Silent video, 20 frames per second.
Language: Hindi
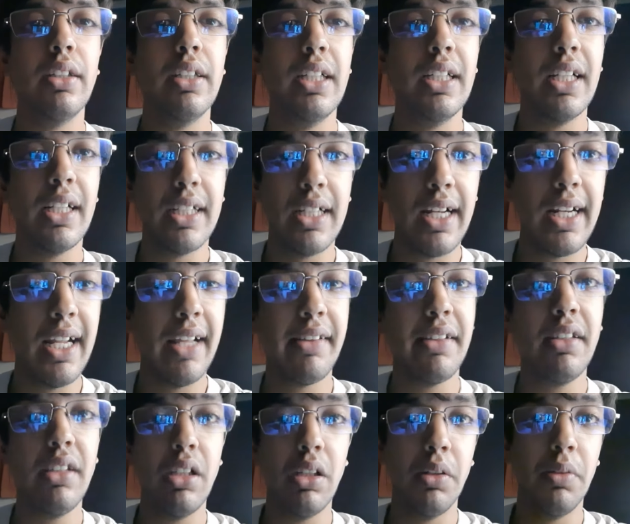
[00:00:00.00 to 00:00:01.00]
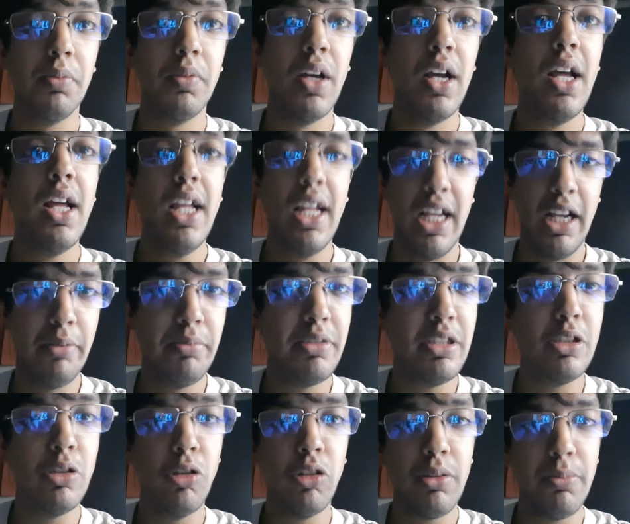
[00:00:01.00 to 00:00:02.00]
ठीक है घर एज इन एम
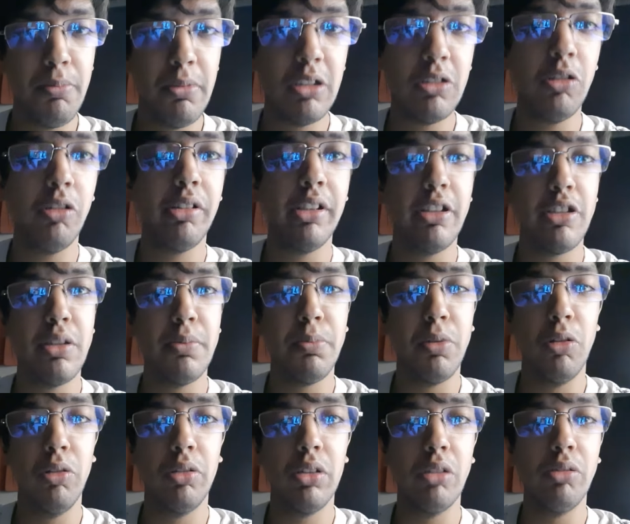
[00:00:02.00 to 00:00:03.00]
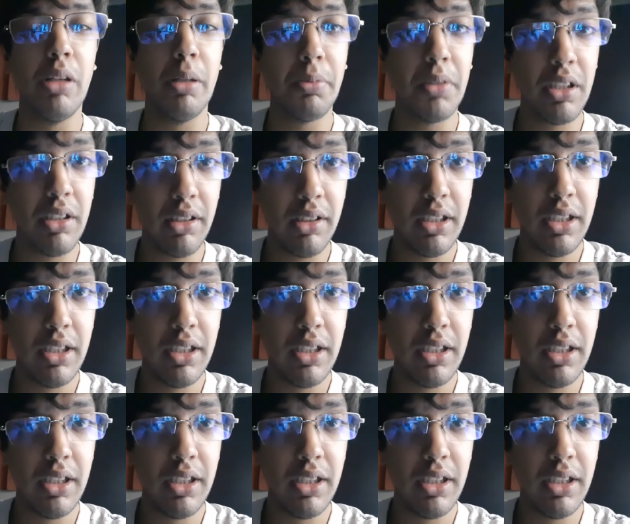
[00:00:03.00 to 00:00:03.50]
जी रोड मेट्रो स्टेशन पहुँचता हूँ आपका